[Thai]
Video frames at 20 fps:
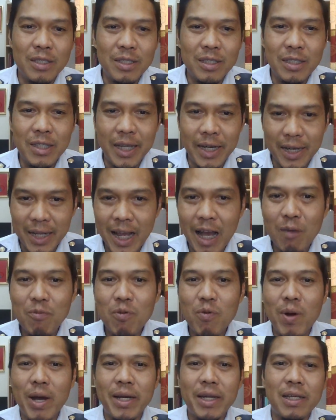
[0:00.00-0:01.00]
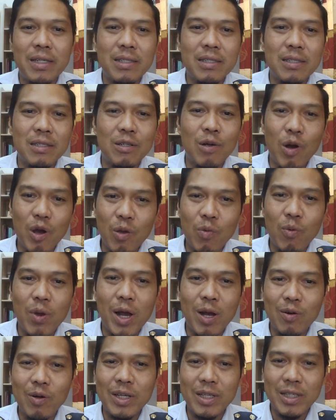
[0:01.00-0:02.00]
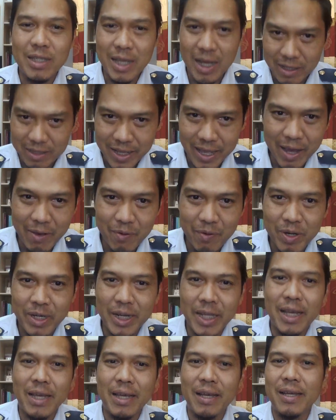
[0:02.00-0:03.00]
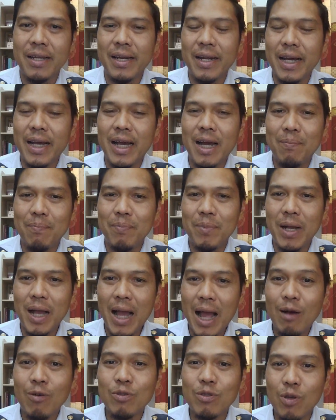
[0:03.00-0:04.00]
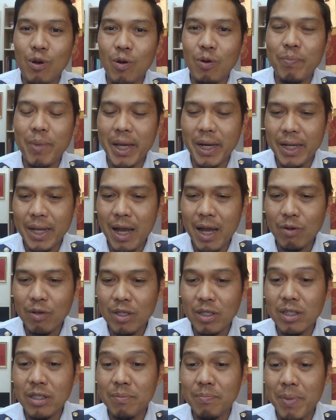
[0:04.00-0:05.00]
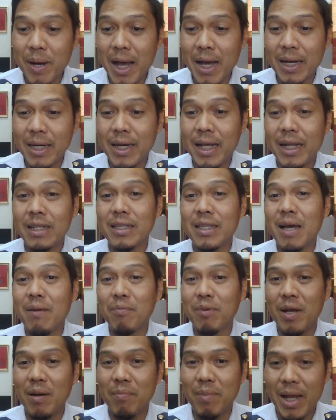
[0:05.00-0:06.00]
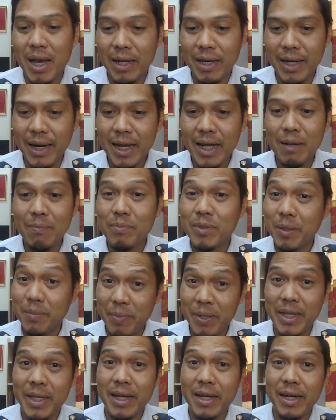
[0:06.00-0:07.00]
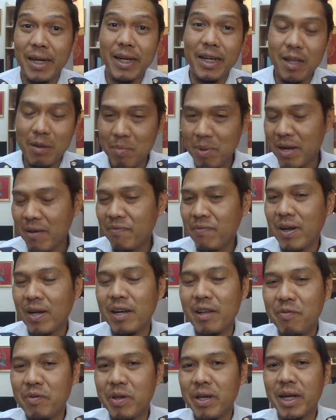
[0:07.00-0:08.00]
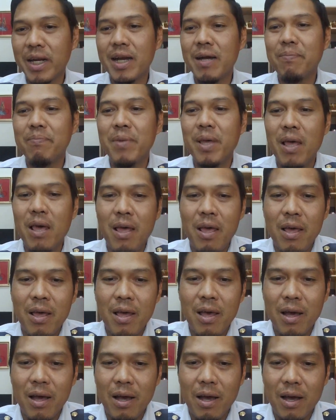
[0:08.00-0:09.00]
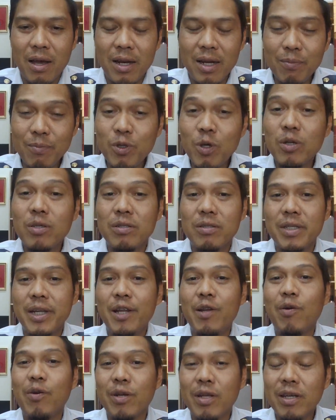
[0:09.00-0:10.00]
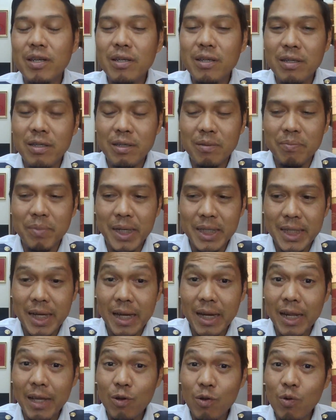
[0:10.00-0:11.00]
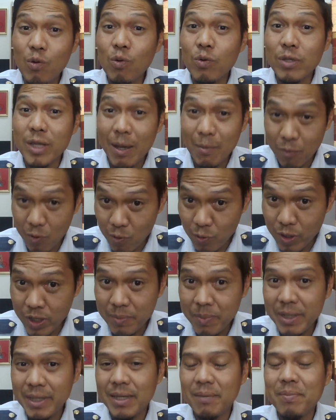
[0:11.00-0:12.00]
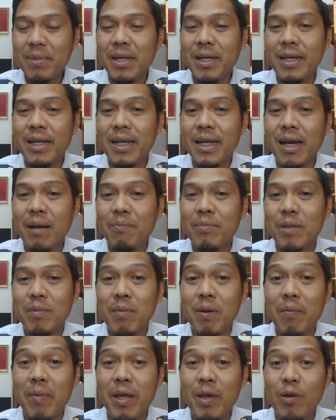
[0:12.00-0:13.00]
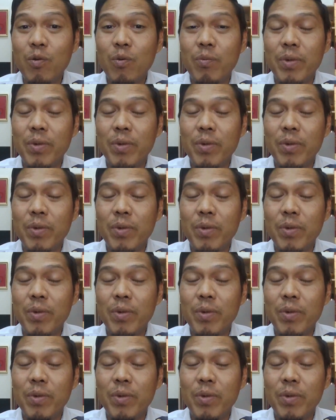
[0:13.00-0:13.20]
7ดเก้าเมื่อวานนี่คือค่อยวางค่อยสร้างแต่วันนี้นะครับ9289 คือผลักดันตามกำลังนะครับจะเป็นอย่างไรเดี๋ยวมาลับฟังรีวิวกันครับเริ่มต้นแน่นอนก็คือมาจากเลขคู่ 3 คู่ใช่ไหมซ้ำกันเลยนะครับสำหรับเลขกลุ่ม